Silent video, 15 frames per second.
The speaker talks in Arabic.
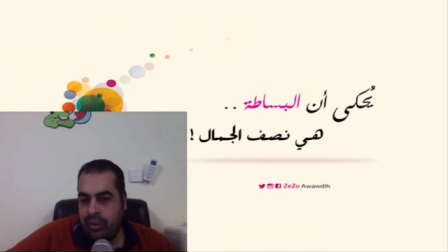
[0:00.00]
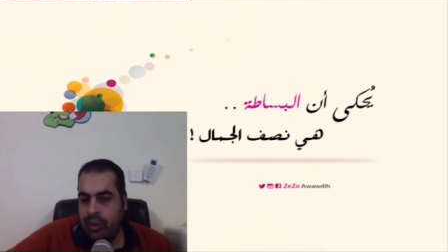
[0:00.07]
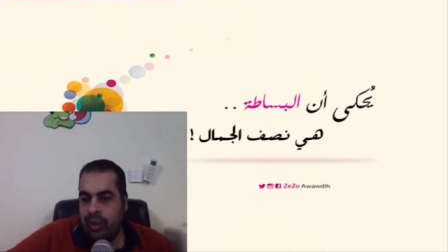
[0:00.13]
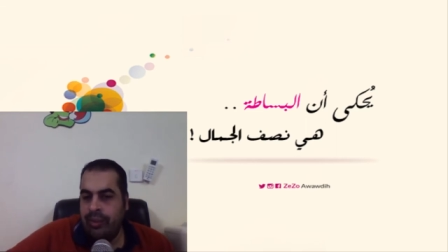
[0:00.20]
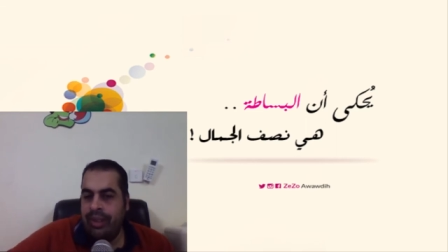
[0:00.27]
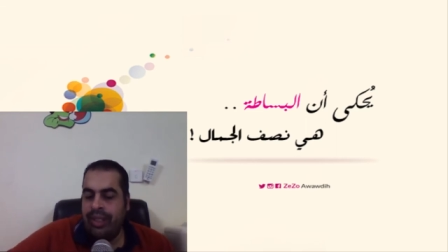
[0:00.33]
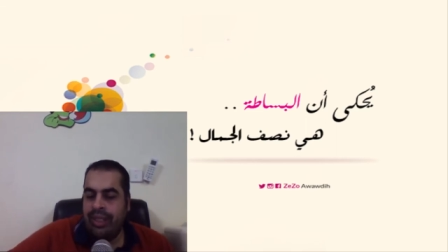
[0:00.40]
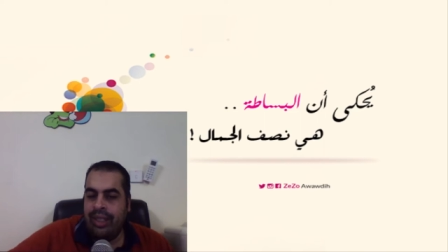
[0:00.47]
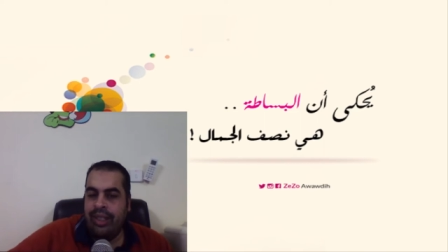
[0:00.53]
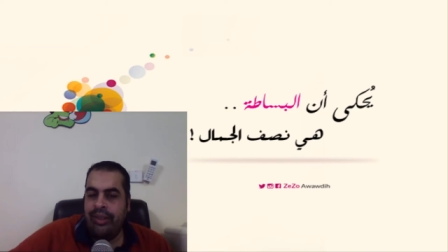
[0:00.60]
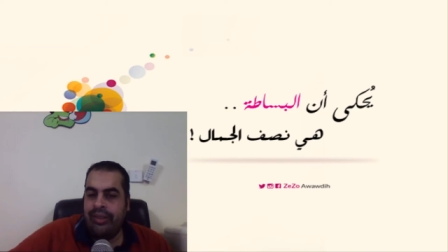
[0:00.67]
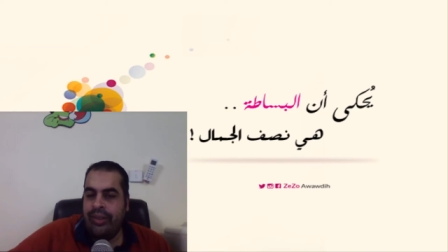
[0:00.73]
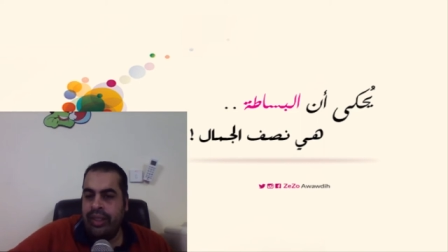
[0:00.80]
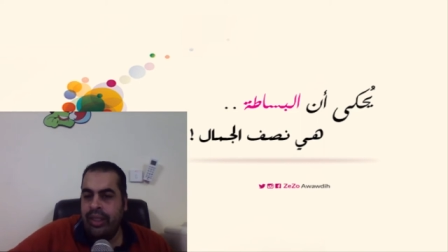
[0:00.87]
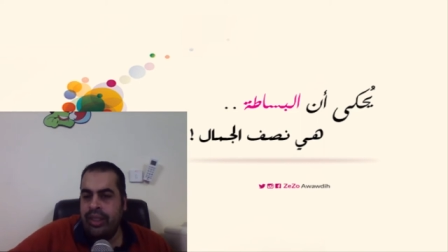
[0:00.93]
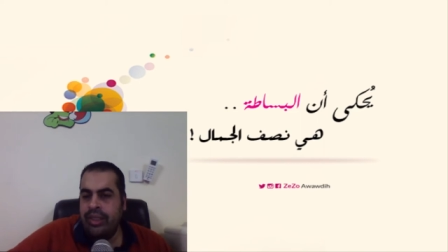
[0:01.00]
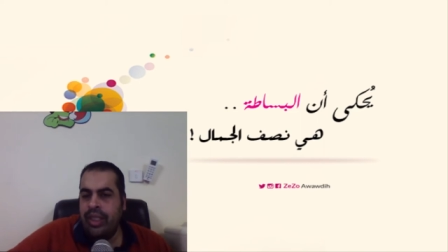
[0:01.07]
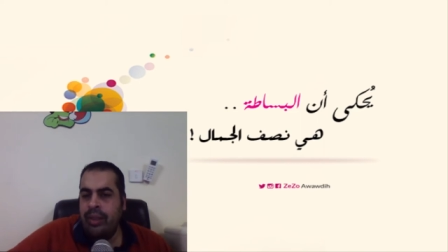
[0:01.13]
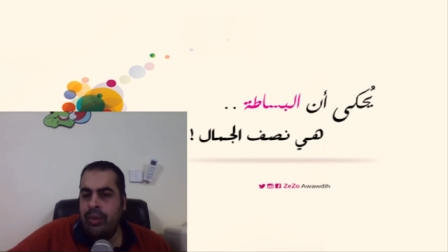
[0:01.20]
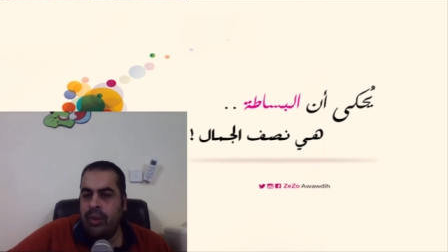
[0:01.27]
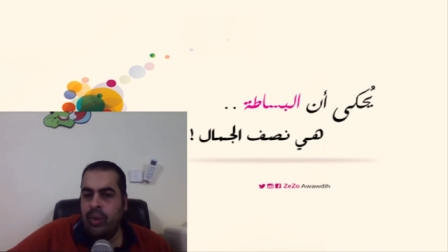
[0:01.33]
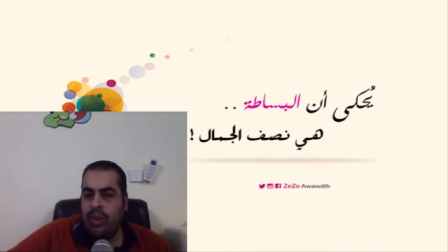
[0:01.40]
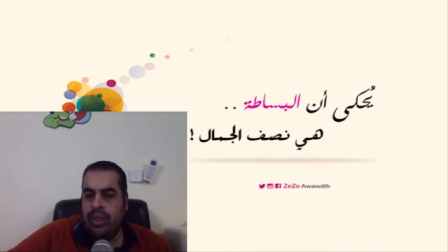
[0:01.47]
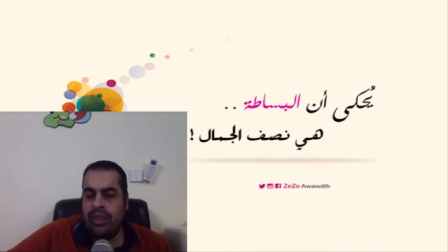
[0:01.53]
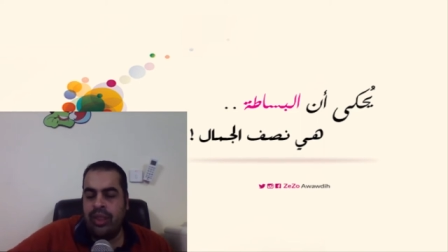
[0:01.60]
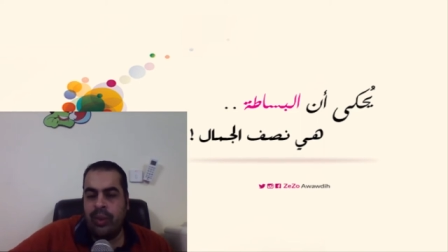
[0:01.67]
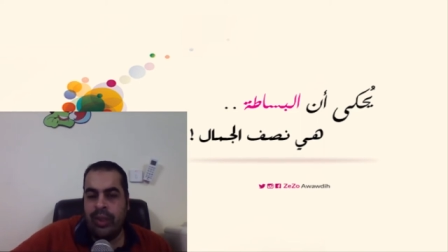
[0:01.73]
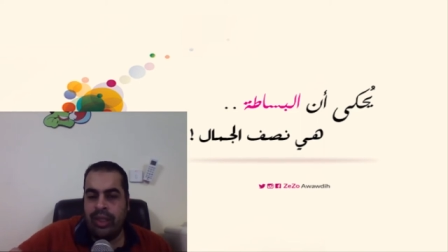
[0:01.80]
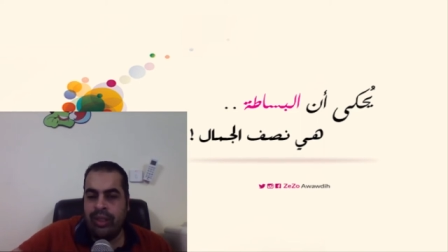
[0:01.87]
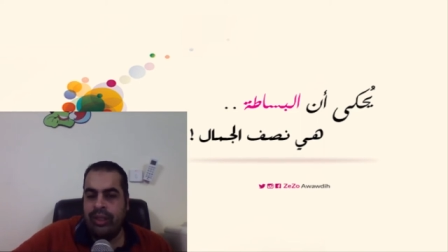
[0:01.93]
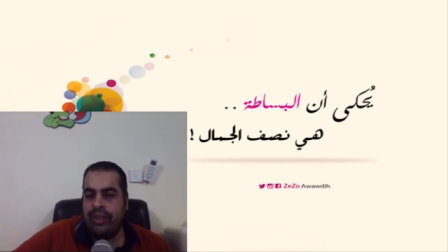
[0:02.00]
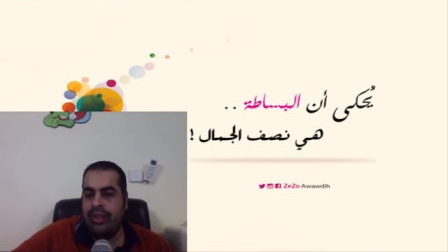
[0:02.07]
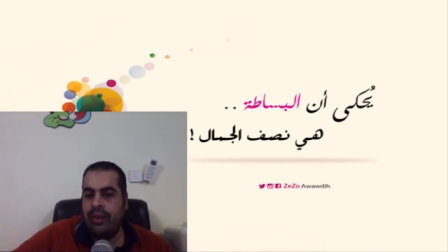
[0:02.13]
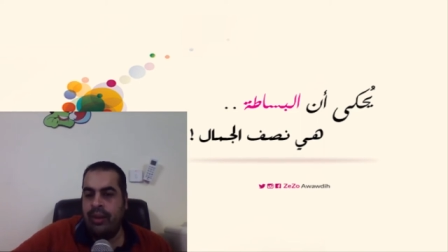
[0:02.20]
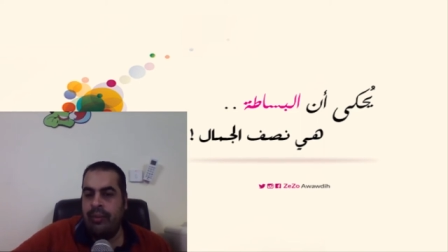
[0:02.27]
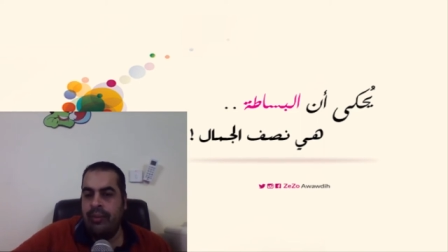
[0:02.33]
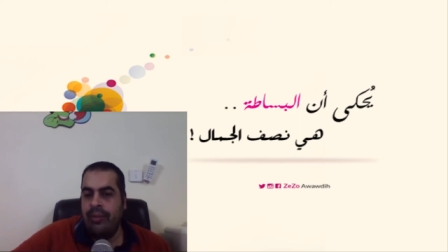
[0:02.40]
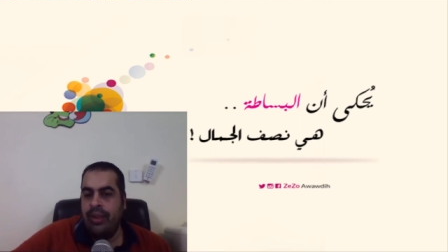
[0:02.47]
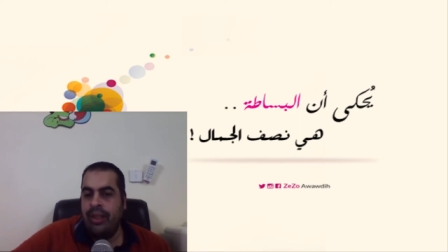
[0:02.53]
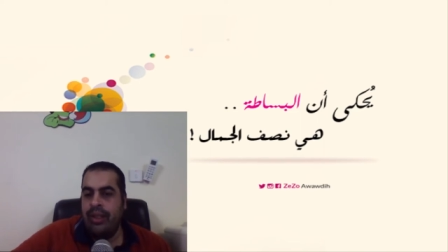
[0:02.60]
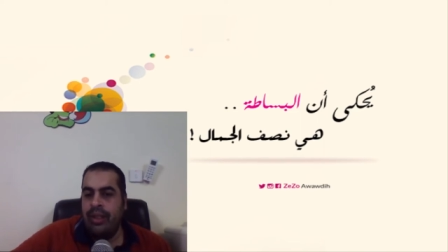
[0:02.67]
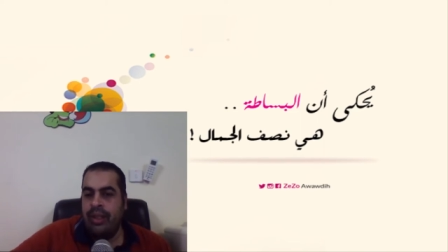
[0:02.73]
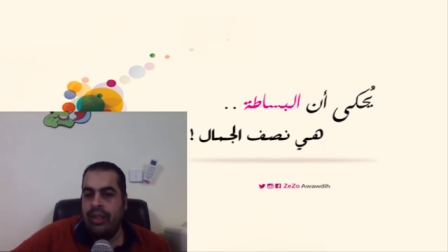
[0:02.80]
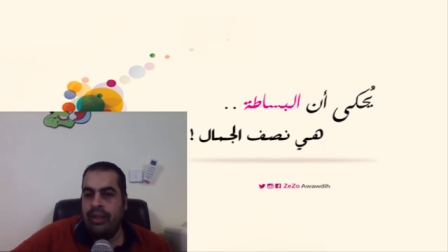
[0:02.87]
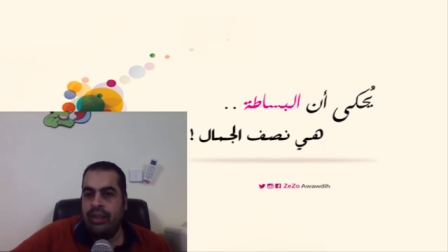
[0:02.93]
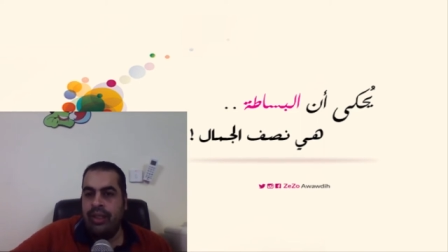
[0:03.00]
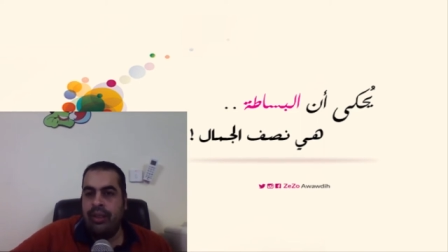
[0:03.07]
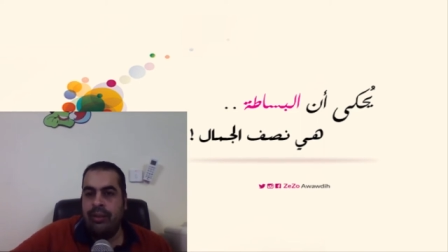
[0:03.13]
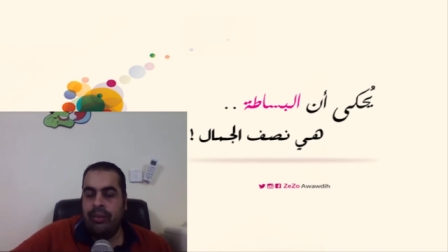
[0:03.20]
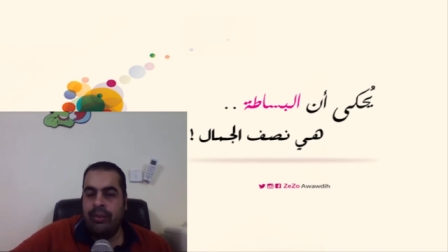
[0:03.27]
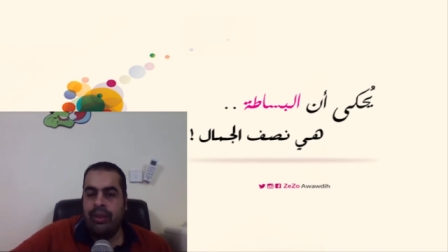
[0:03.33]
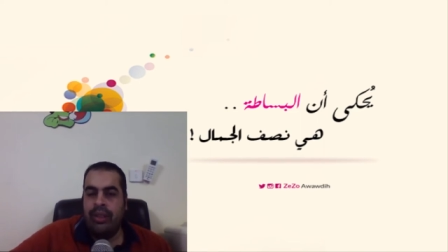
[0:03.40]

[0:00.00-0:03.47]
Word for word: ونبدا نتكلم فيه زي موضوع الزواج تمام طيب